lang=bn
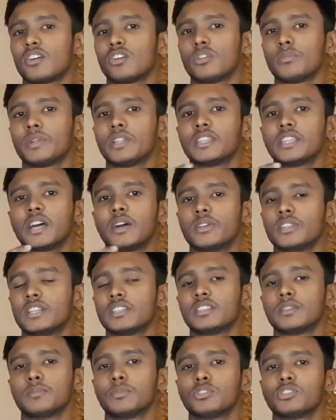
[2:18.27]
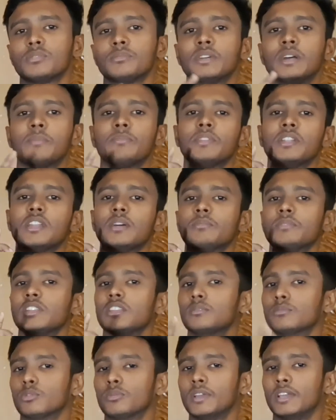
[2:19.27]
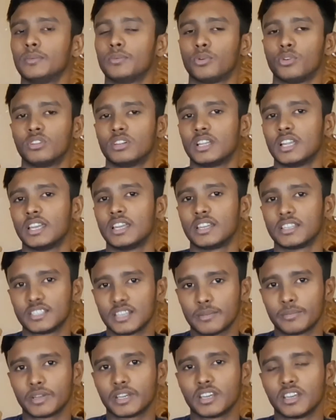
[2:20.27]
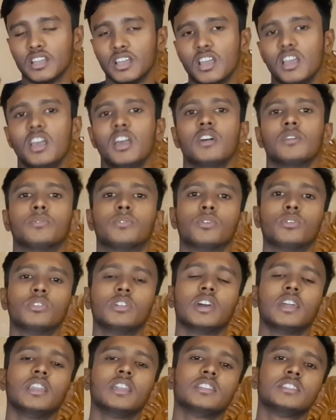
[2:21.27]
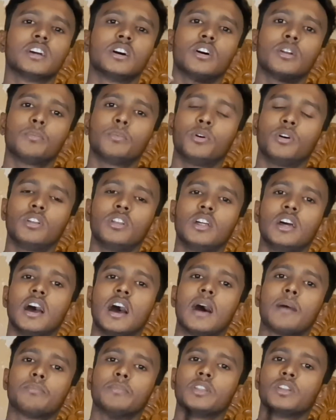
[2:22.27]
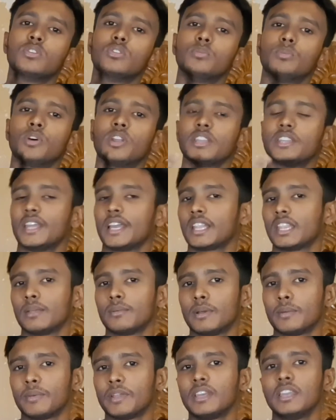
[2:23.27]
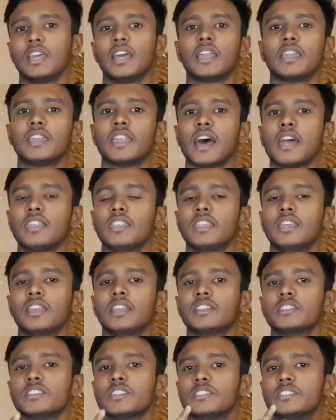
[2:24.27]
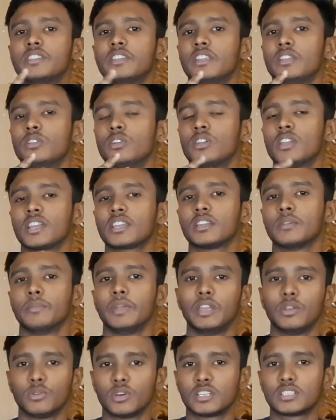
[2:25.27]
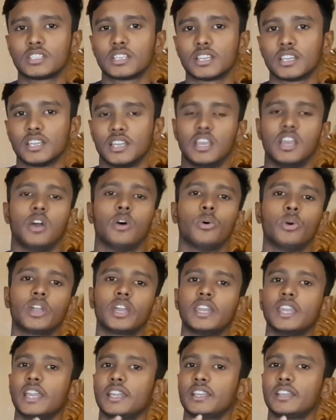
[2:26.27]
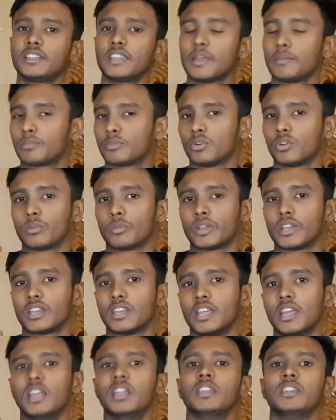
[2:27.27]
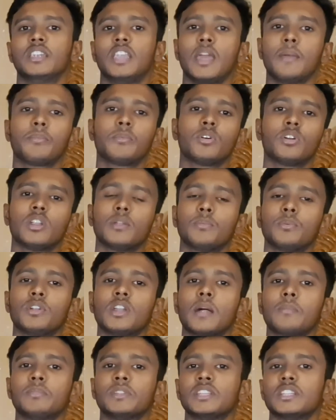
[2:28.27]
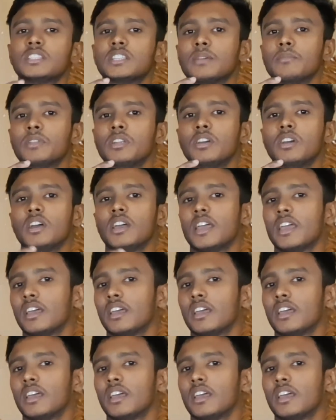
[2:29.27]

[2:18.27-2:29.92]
যা করবেন তা হইতেছে প্রথমে আপনারা আপনাদের মোবাইলে ফোন ডায়ালারে যাবেন ফোন ডায়ালে যাওয়ার পর আপনারা উপরে দেখতে পাবেন ডান দিকে যে থ্রি ডট একটা মেনু আছে ওইখানে একটা ট্যাপ করবেন ট্যাপ করার পর আপনাদের সামনে